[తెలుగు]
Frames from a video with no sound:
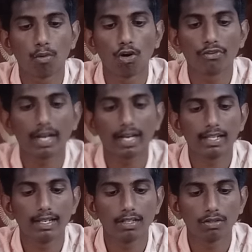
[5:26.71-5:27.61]
బ్లోట్వేర్
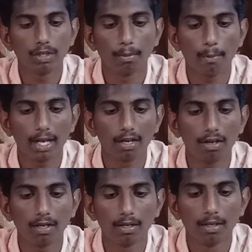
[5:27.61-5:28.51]
అనేది లేదు ఈ
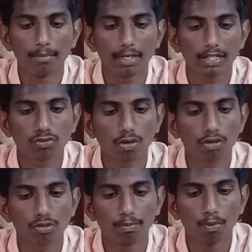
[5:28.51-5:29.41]
మొబైల్లో మీరైతే చూడొచ్చు